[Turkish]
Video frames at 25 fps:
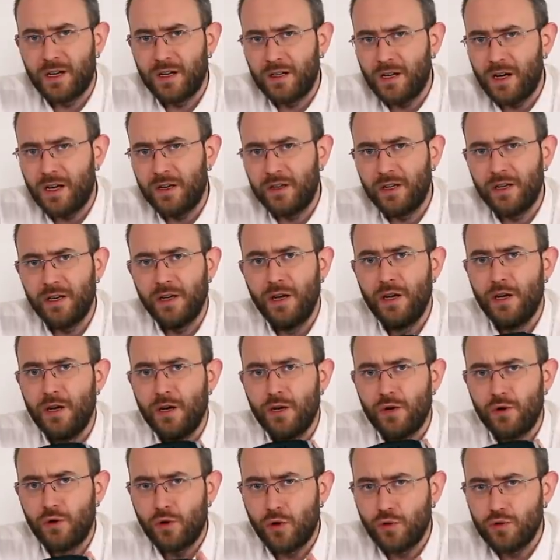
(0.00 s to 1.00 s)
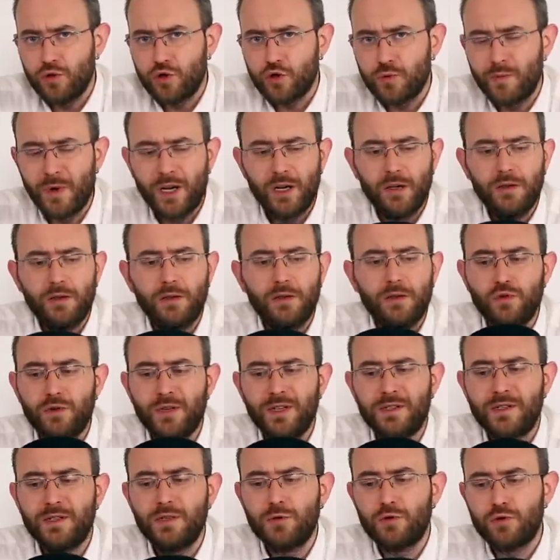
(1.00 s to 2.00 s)
kadar da konuşma
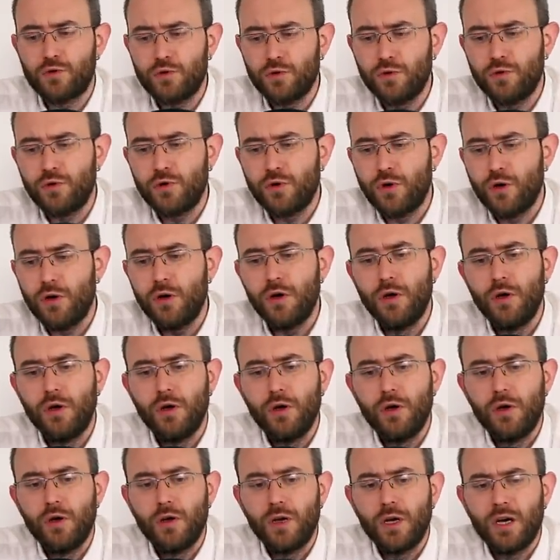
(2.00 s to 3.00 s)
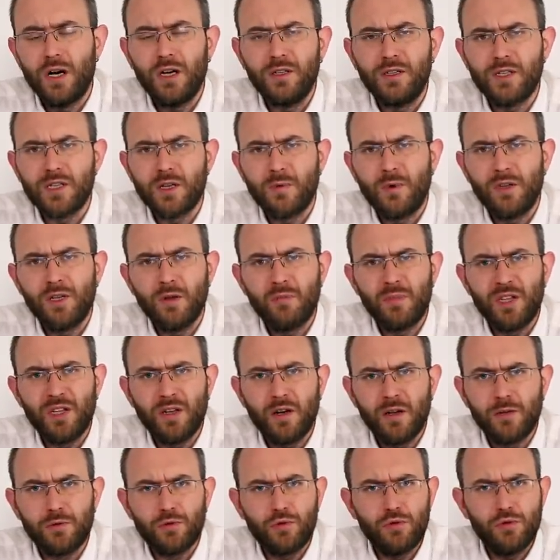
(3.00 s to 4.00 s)
süresi sunuyor. Aynı zamanda
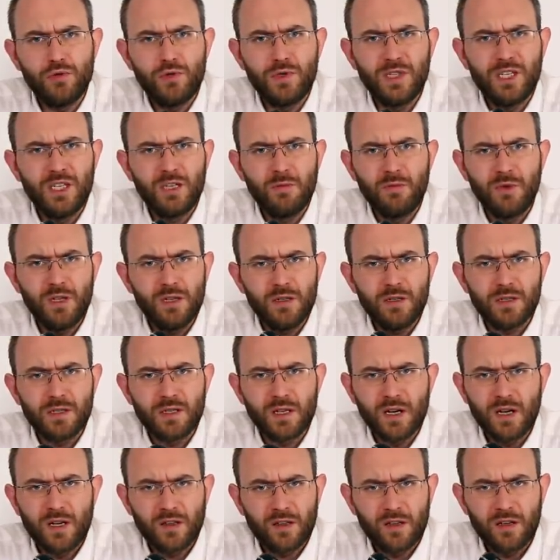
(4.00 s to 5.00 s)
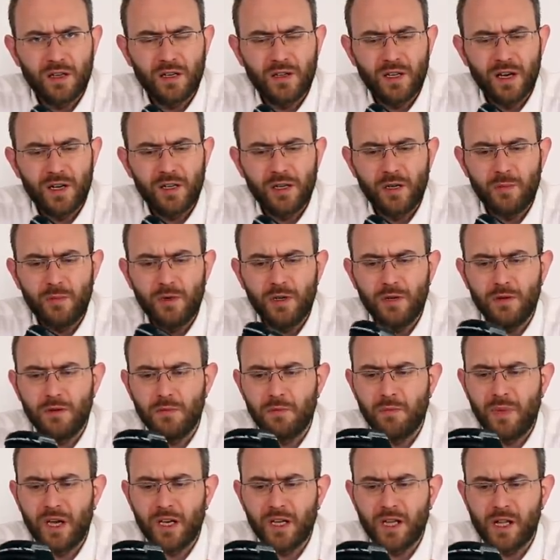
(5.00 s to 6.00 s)
1620 saat kadar da
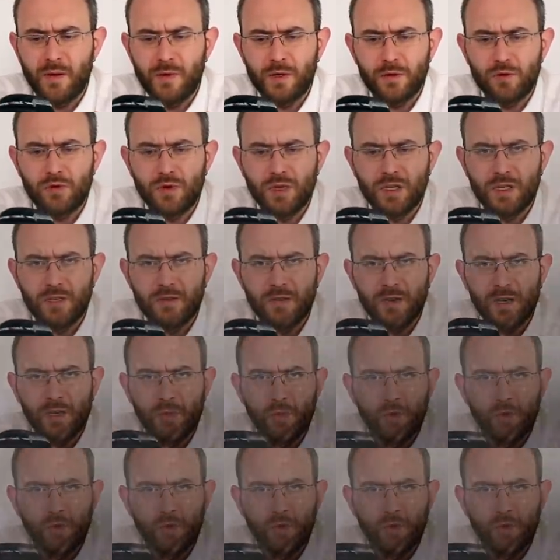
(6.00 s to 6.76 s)
bir bekleme süresi var